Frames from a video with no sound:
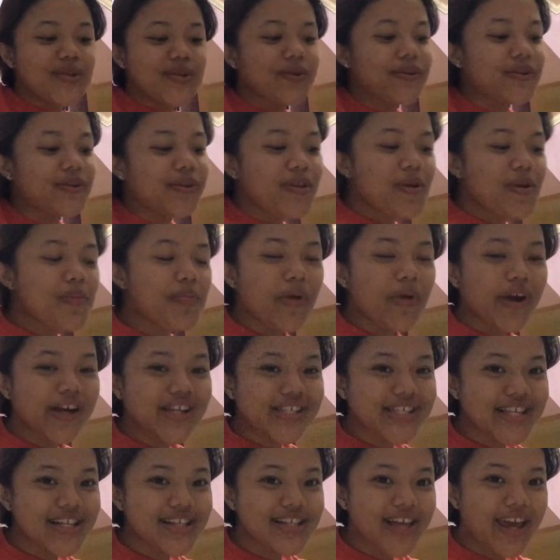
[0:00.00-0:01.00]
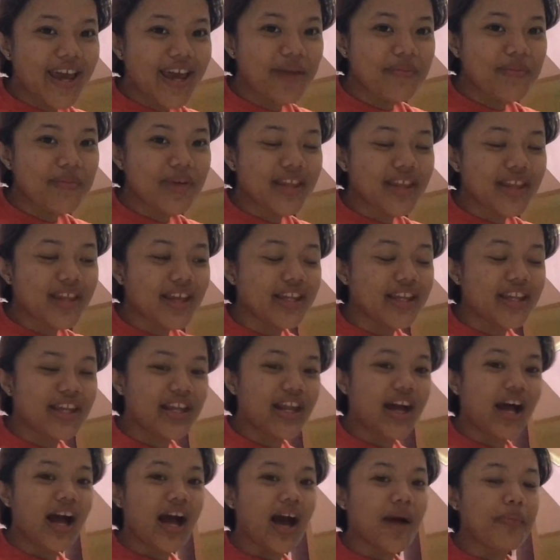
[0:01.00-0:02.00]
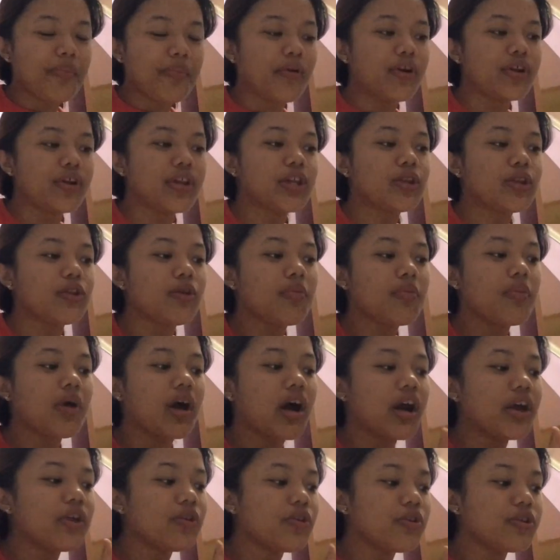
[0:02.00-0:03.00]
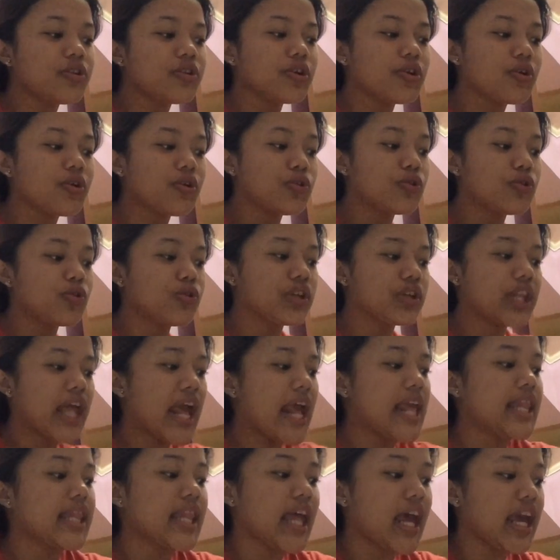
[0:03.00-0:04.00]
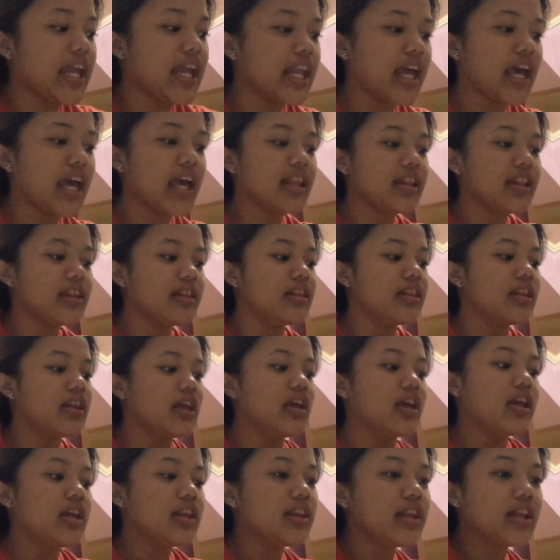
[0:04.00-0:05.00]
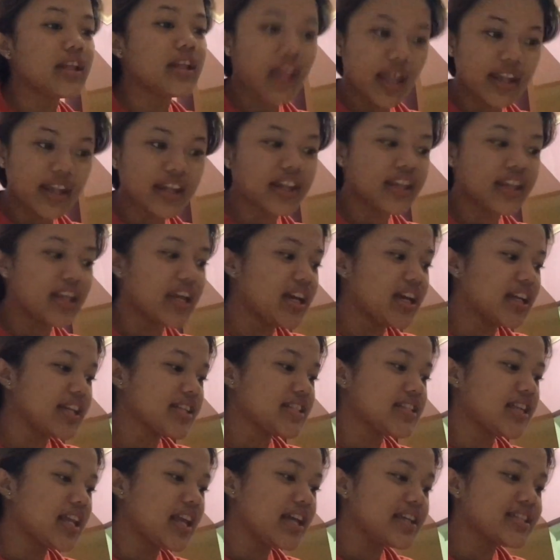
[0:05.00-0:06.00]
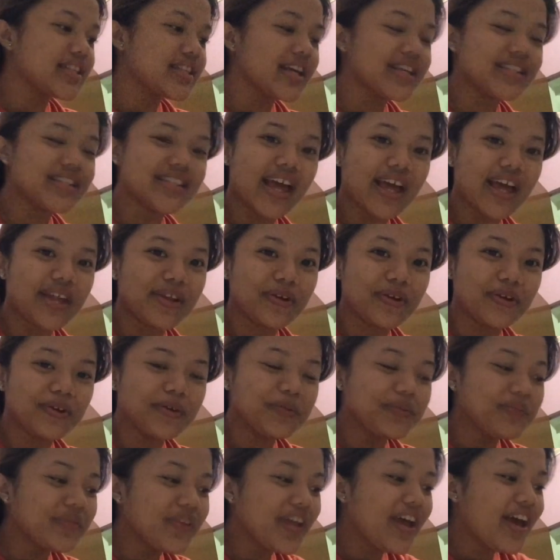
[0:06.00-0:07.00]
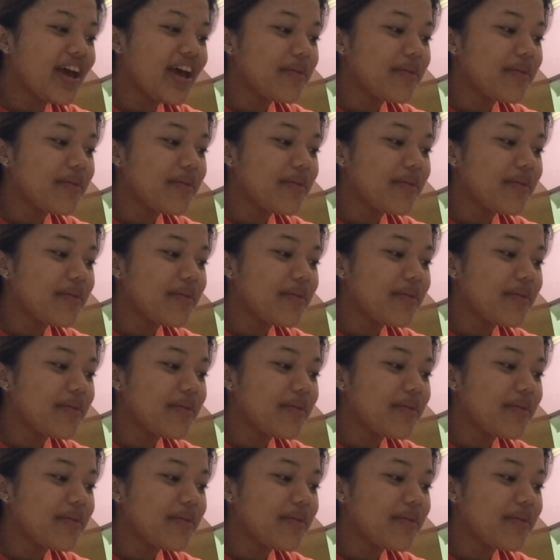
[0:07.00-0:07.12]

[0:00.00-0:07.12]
So another parcel came in kaninang hapon. Ito yung mga in-order ko nung 99 and nagdadating na sila isa-isa, no?